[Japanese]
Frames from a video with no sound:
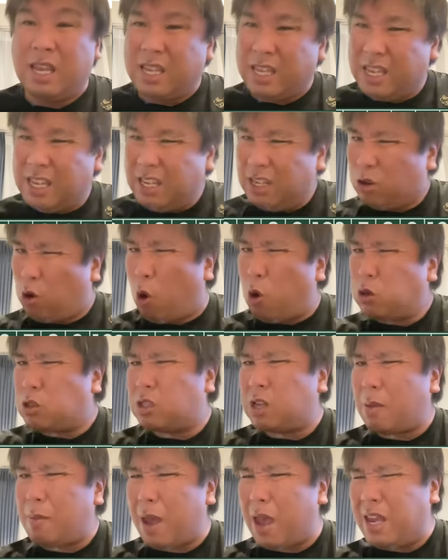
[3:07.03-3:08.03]

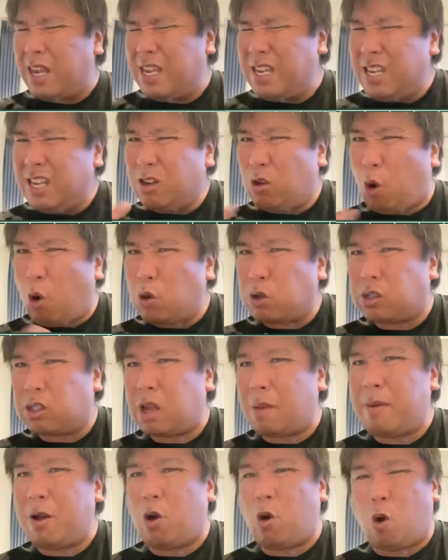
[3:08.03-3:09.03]
インコース攻め、インコース
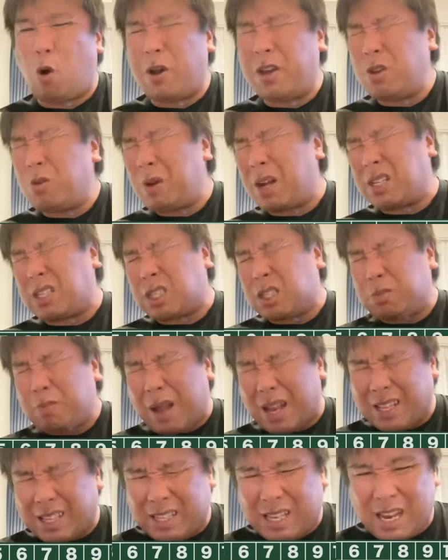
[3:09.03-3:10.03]
攻めをいのが詰
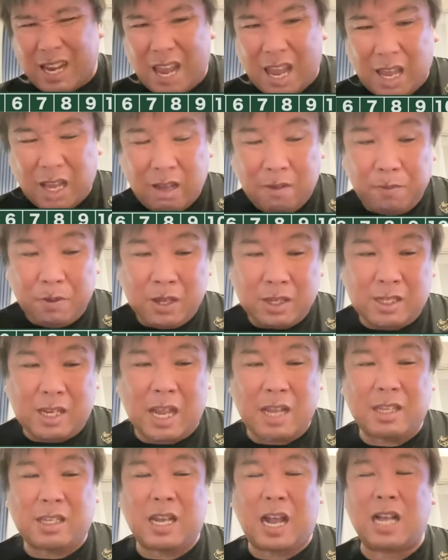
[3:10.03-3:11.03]
まってね、
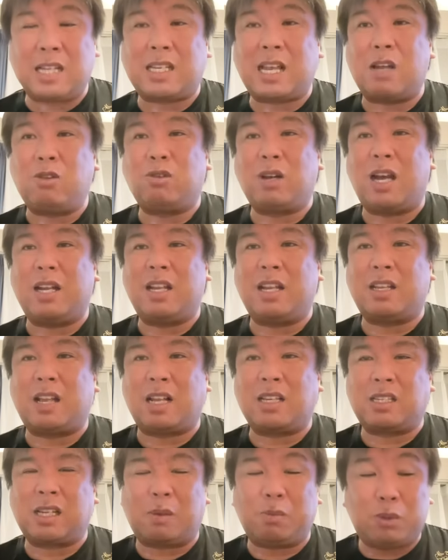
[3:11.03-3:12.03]
センターサイフライで
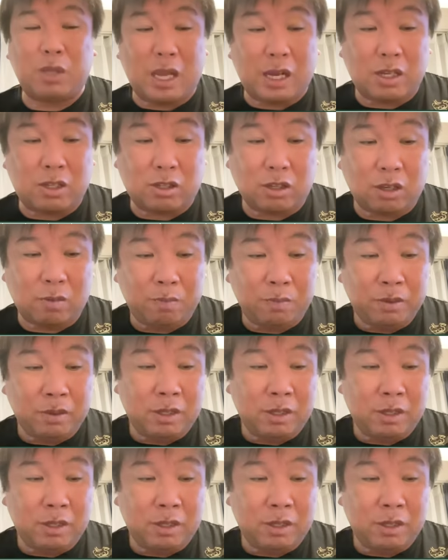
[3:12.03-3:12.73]
タッチアップできず。